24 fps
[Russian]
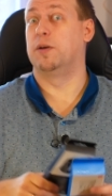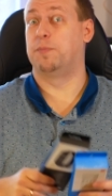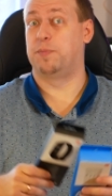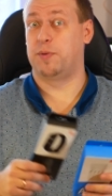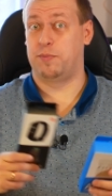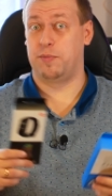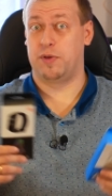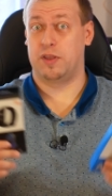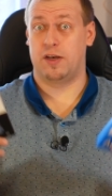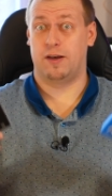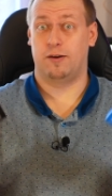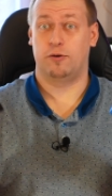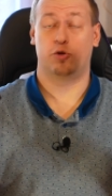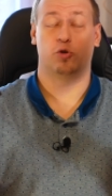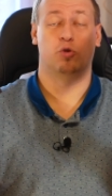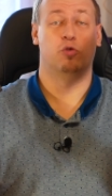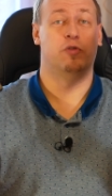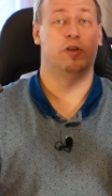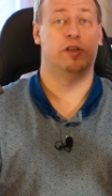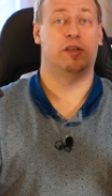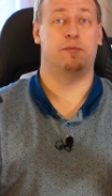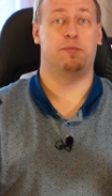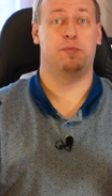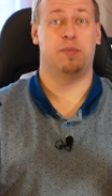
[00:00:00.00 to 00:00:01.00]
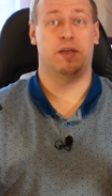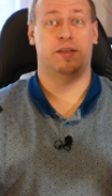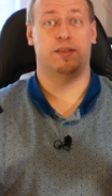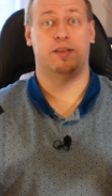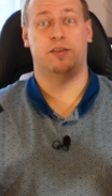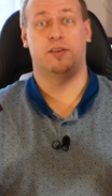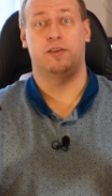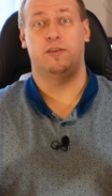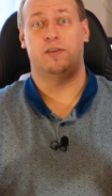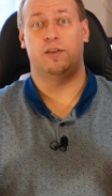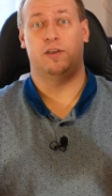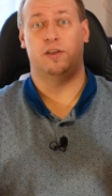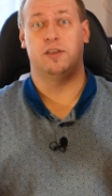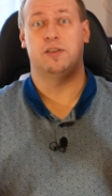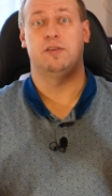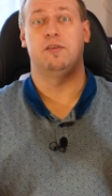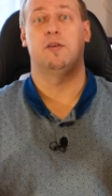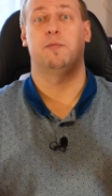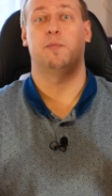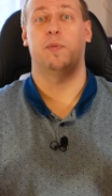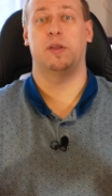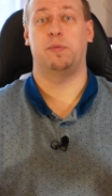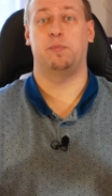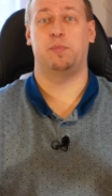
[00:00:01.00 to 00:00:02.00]
Напоминаю, что в этом месяце среди
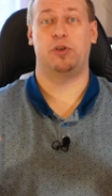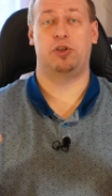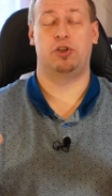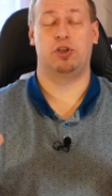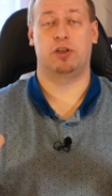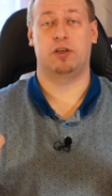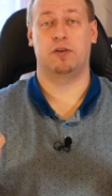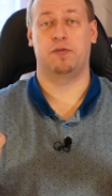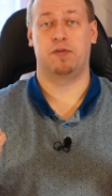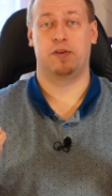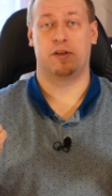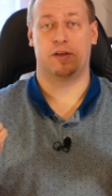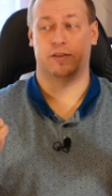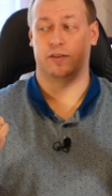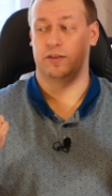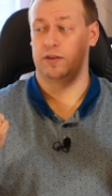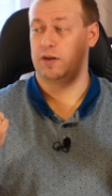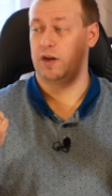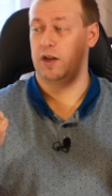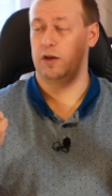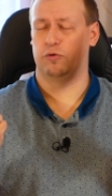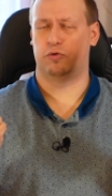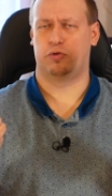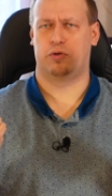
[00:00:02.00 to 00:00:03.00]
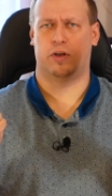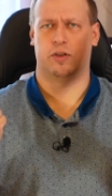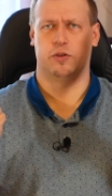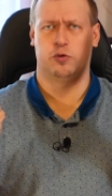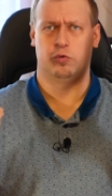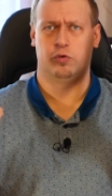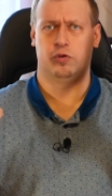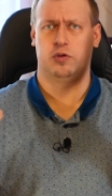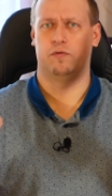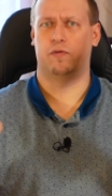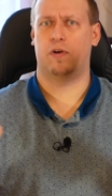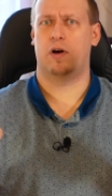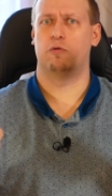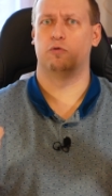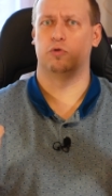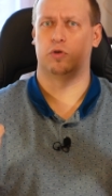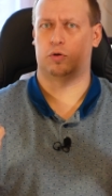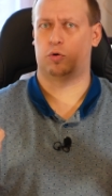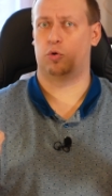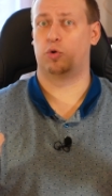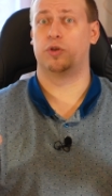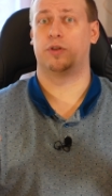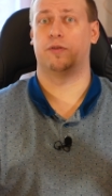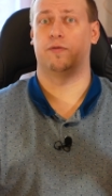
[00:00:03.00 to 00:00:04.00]
своих подписчиков я разыграю сразу два
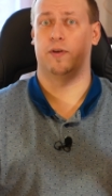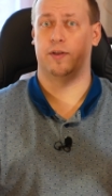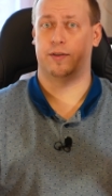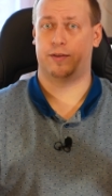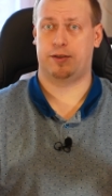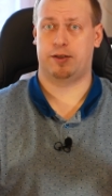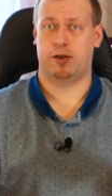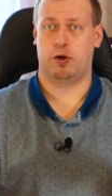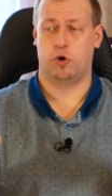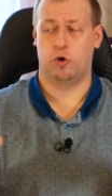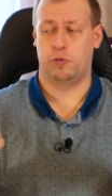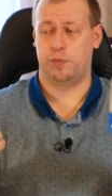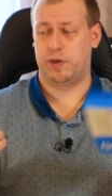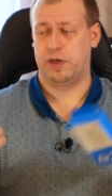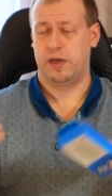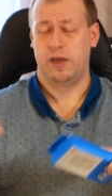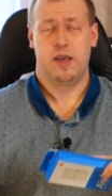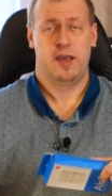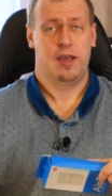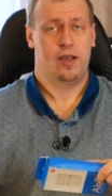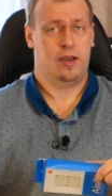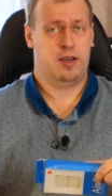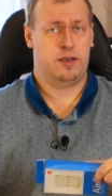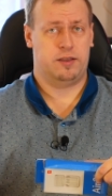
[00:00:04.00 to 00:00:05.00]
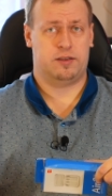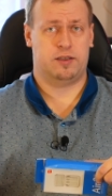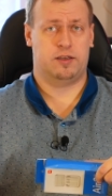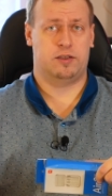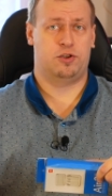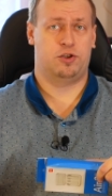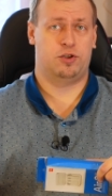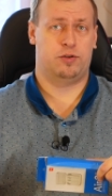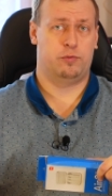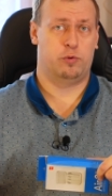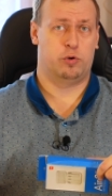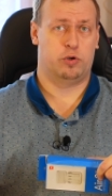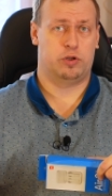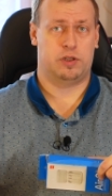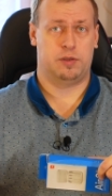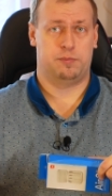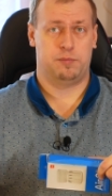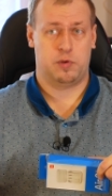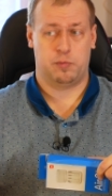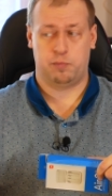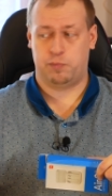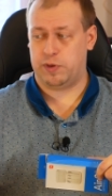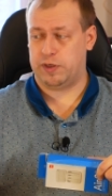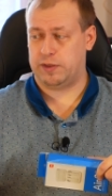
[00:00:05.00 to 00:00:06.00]
устройства от Xiaomi. Это
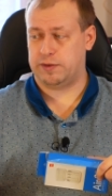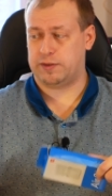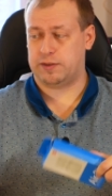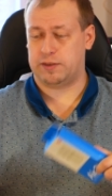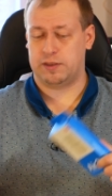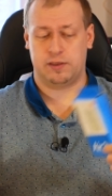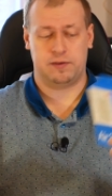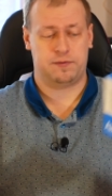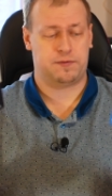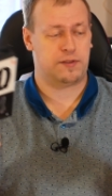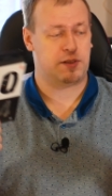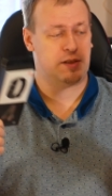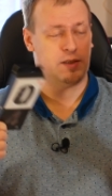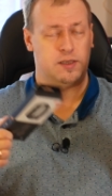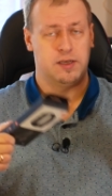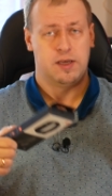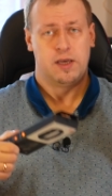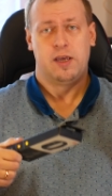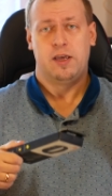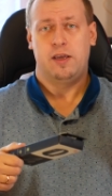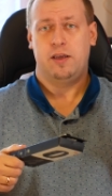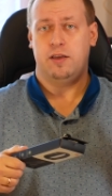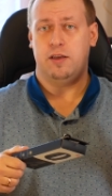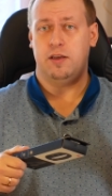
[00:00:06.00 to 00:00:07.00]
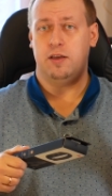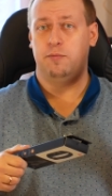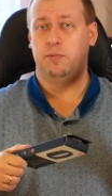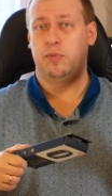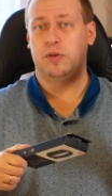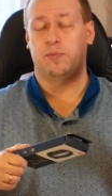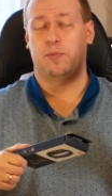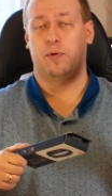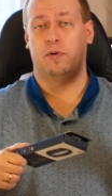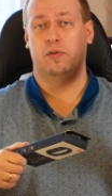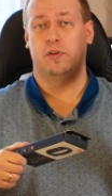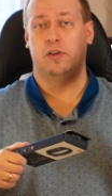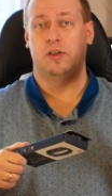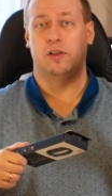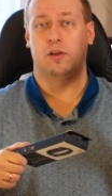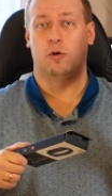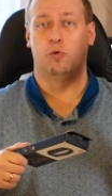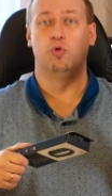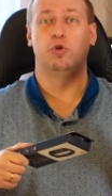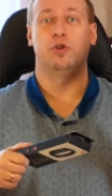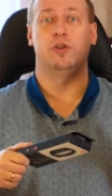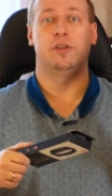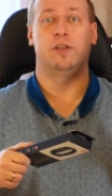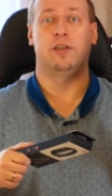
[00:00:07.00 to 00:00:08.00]
четвертый Mi Band с NFC и беспроводные
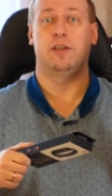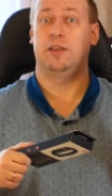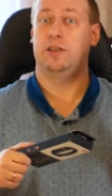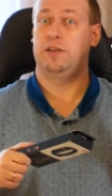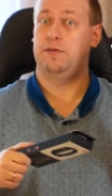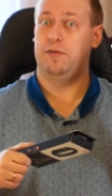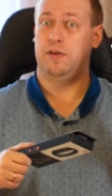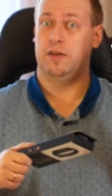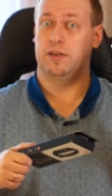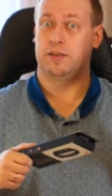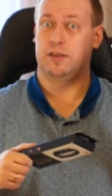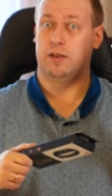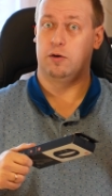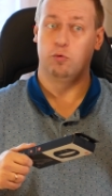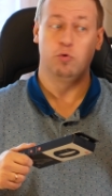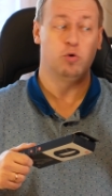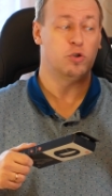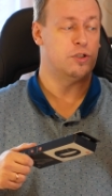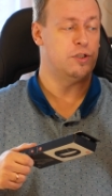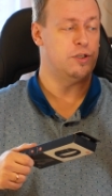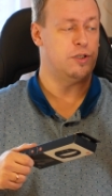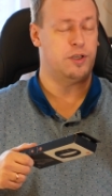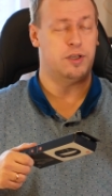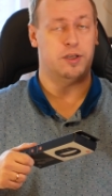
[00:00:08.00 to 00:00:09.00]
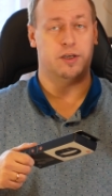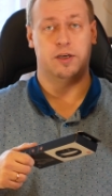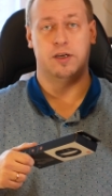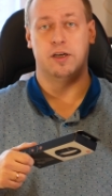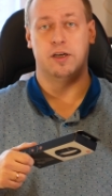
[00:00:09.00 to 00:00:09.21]
наушники TVS наушники